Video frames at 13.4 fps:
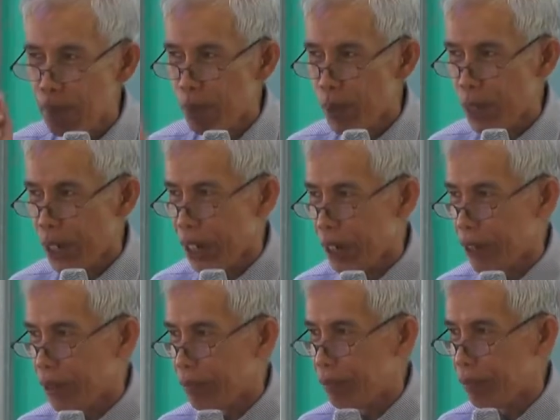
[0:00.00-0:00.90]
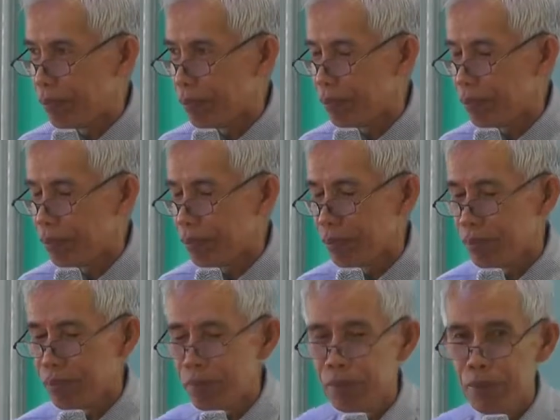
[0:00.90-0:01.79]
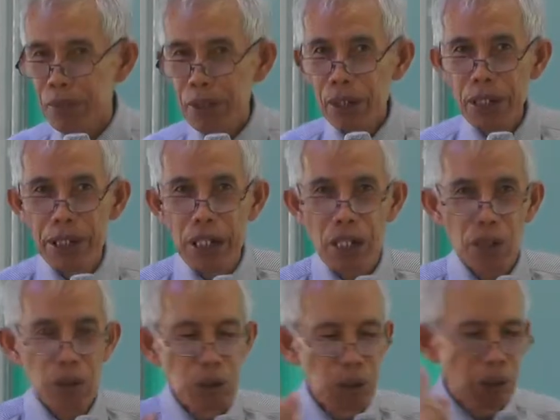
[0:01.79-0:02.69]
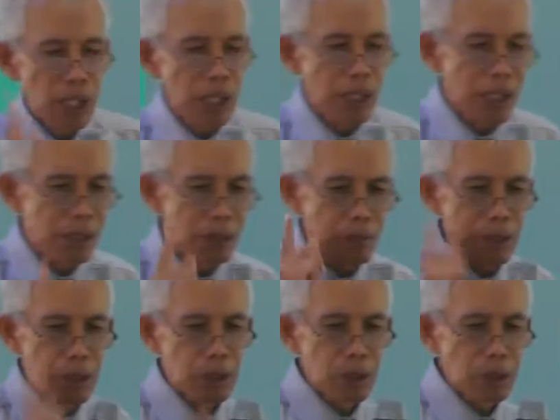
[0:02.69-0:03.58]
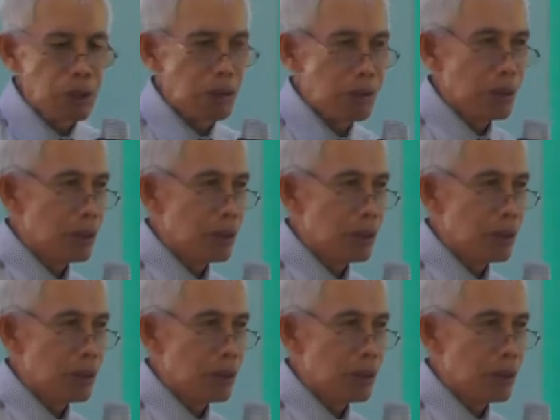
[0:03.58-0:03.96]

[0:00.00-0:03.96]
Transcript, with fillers: prayer kaya ang unang antidote